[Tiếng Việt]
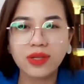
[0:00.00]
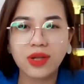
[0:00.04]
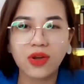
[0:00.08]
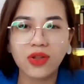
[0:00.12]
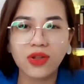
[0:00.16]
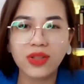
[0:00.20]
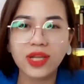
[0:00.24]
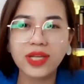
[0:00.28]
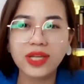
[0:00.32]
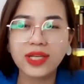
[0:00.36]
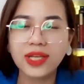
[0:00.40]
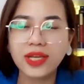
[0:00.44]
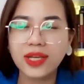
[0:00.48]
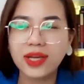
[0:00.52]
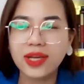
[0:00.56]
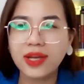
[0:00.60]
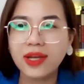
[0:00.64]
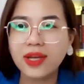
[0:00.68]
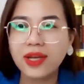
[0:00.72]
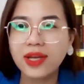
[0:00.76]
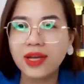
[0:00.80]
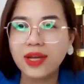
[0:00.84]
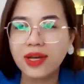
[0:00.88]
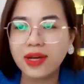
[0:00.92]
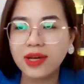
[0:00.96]
giỏi thế kia
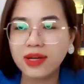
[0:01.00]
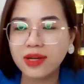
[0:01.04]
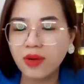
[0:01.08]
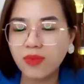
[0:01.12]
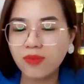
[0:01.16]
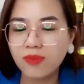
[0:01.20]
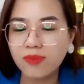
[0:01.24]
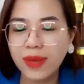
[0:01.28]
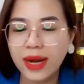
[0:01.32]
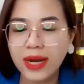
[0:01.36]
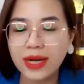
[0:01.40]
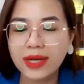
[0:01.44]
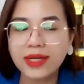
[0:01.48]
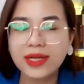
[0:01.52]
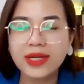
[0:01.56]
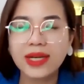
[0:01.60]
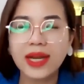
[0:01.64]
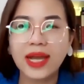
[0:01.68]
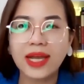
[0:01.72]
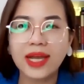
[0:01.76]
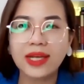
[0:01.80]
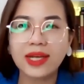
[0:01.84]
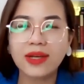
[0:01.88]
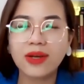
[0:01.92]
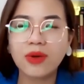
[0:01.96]
à, không bằng người
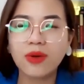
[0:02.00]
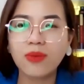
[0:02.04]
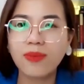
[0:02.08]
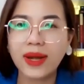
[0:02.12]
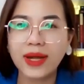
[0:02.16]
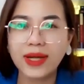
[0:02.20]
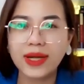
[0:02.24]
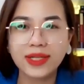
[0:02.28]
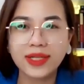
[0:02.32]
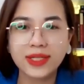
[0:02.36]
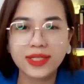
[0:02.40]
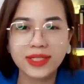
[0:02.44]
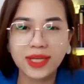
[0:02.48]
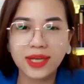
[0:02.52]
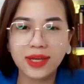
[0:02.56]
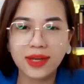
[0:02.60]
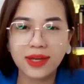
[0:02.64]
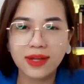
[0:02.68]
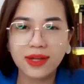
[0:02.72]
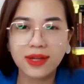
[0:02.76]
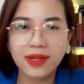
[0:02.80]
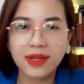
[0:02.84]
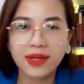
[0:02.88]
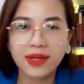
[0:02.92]
này không bằng người kia